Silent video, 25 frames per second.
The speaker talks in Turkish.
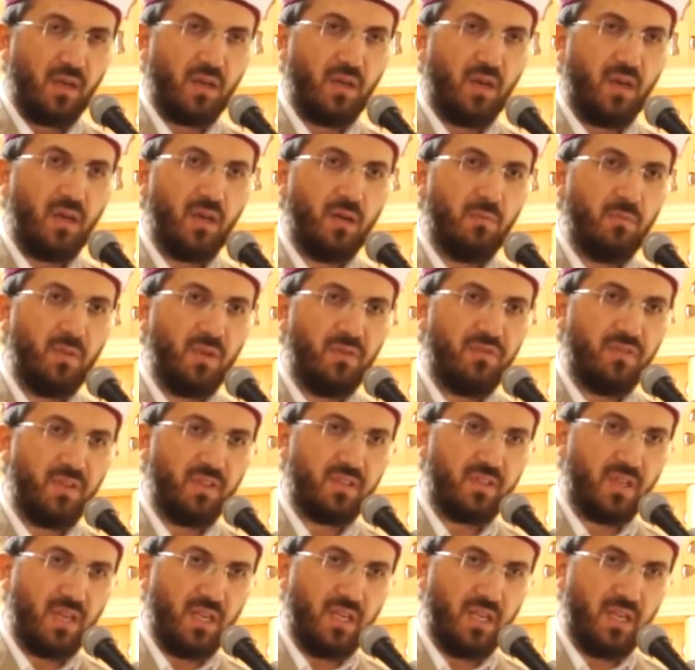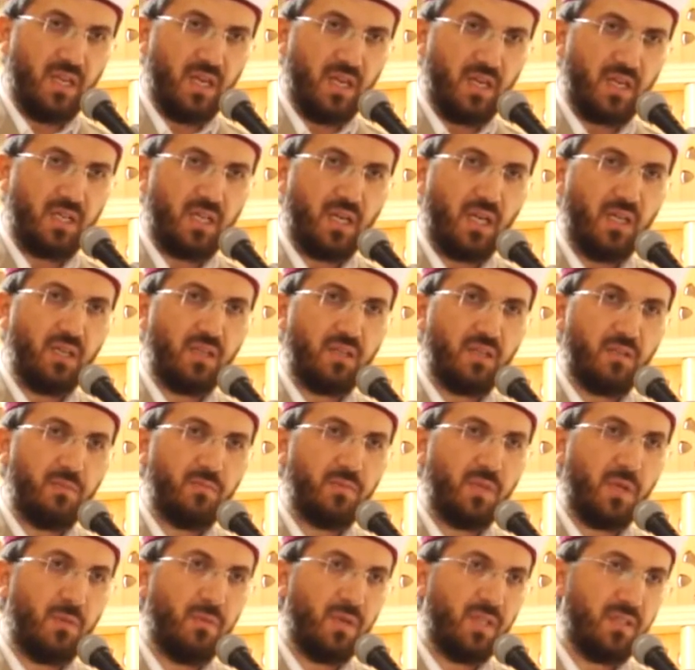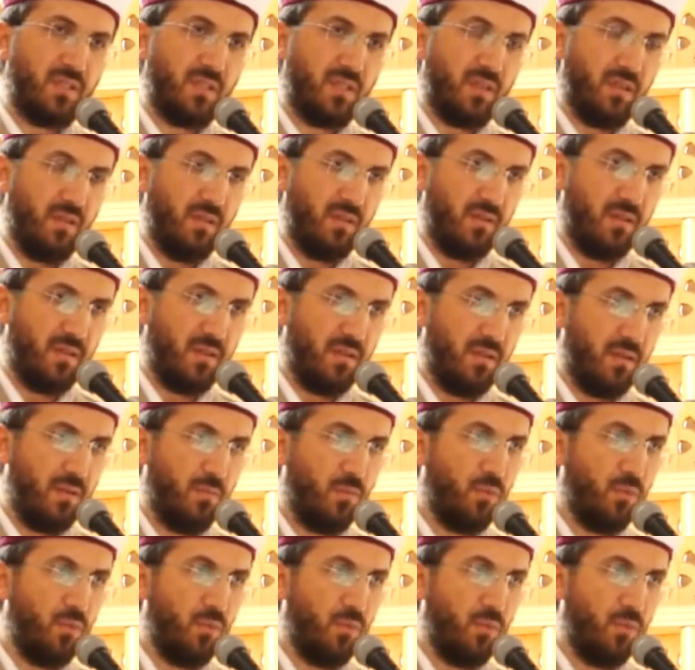قَامَ فَصَلَّى Kalkıp namaz kıldı.